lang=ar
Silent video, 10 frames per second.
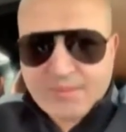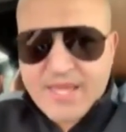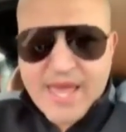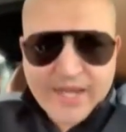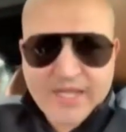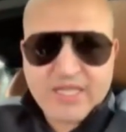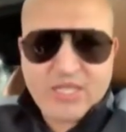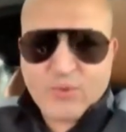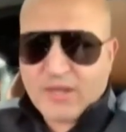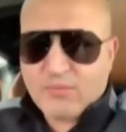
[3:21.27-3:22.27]
نتاعك
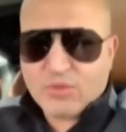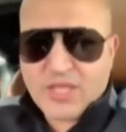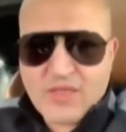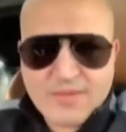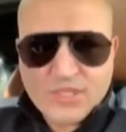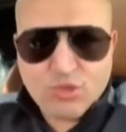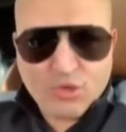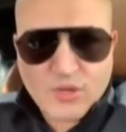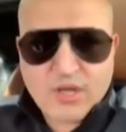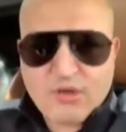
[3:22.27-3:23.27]
انت وكان مرتضى
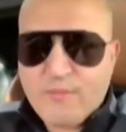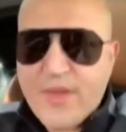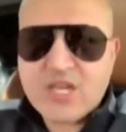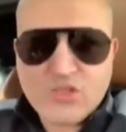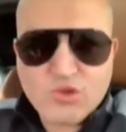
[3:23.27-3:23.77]
منصور ولا الخماج